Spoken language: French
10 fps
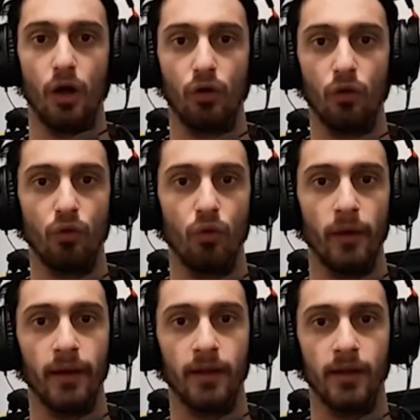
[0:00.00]
concours
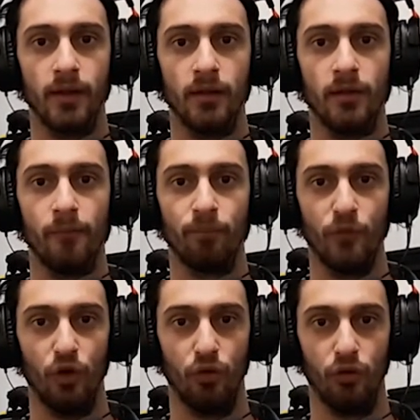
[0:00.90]
à lequel
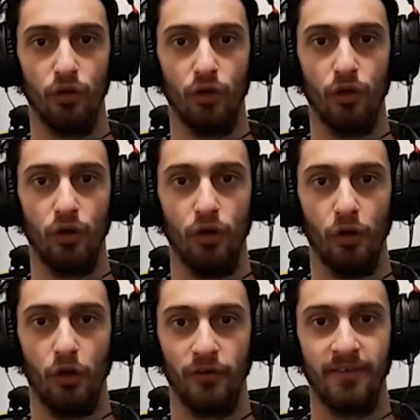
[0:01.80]
on a
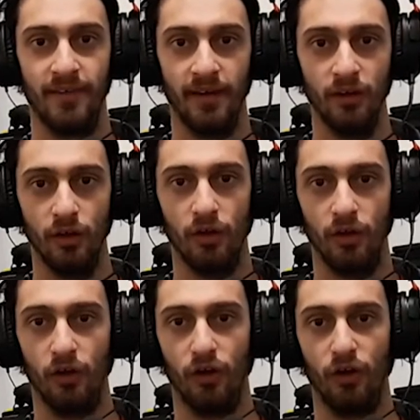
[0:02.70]
un temps,
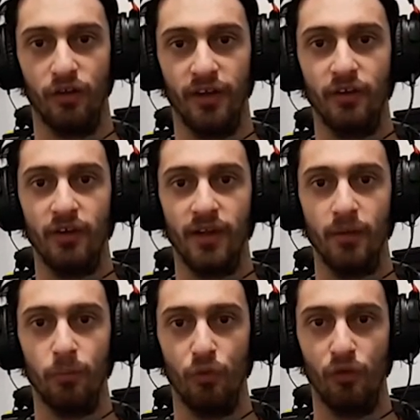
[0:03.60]
un temps donné
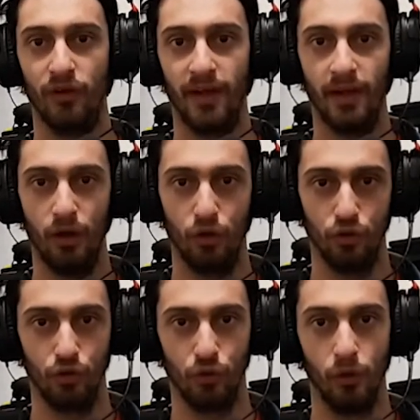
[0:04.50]
pour créer un
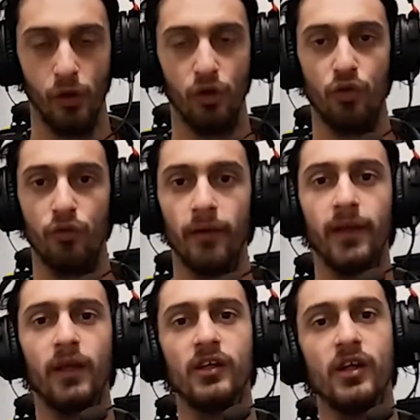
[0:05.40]
jeu. Souvent, les
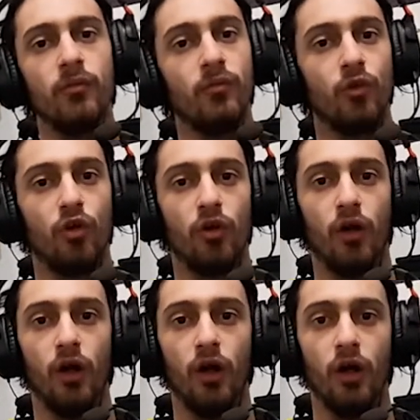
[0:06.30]
game jam
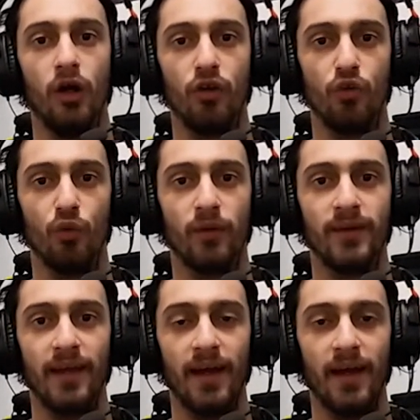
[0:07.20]
euh, durent
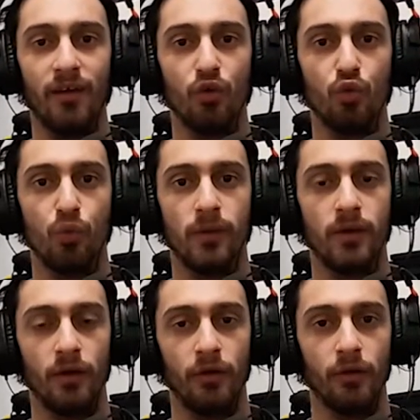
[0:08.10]

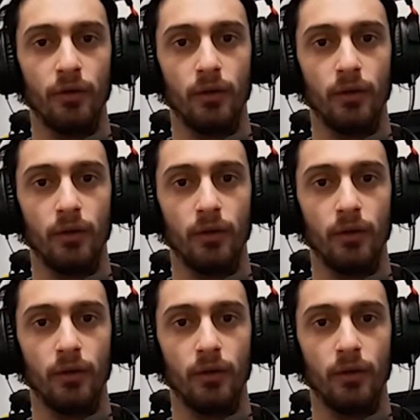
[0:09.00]
48 heures.